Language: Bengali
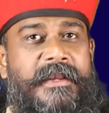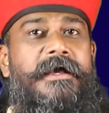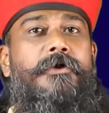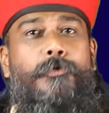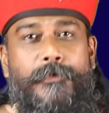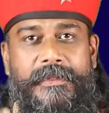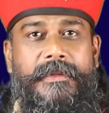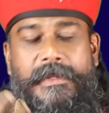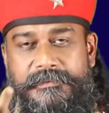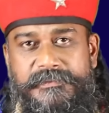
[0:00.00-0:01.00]
তারা করিয়ে
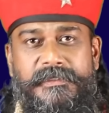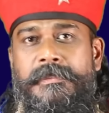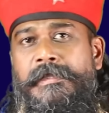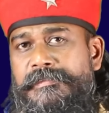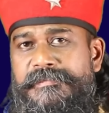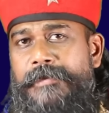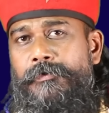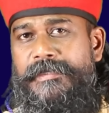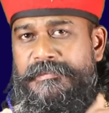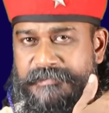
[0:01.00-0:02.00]
রাখছে যেন
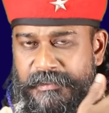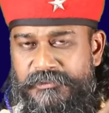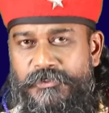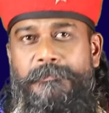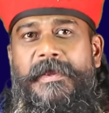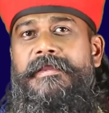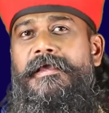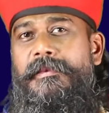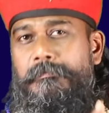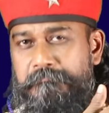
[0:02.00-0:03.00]
এটা সিলেকশন
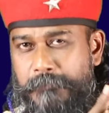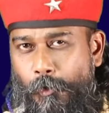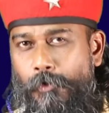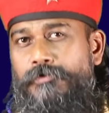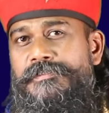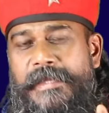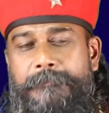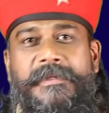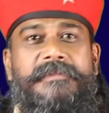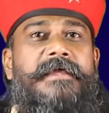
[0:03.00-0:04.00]
প্যানেল কোচ
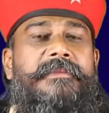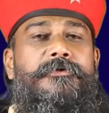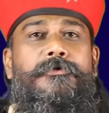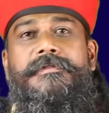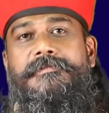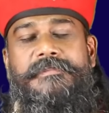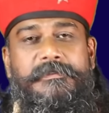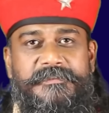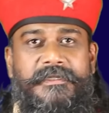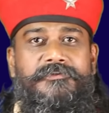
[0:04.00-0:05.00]
ক্যাপ্টেন তাদের ওই
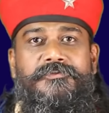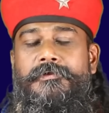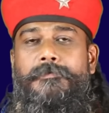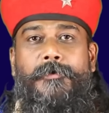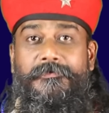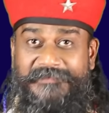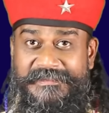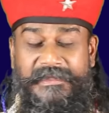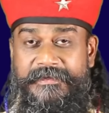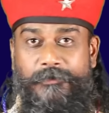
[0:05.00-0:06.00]
টিম সিলেকশনের পর
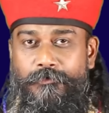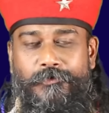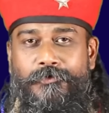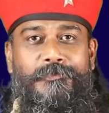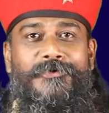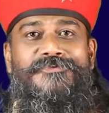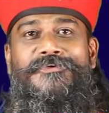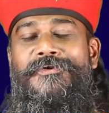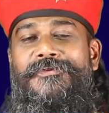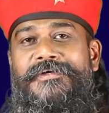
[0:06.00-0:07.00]
ভিসা নিয়ে কোনোরকম কোনো
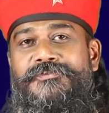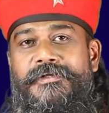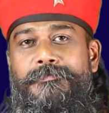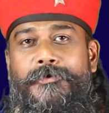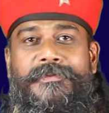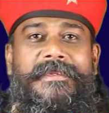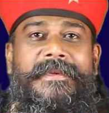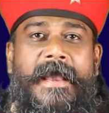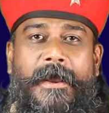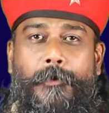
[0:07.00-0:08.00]
জটিলতা আসলে পড়তে
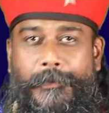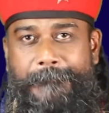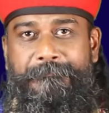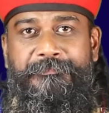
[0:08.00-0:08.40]
না হয়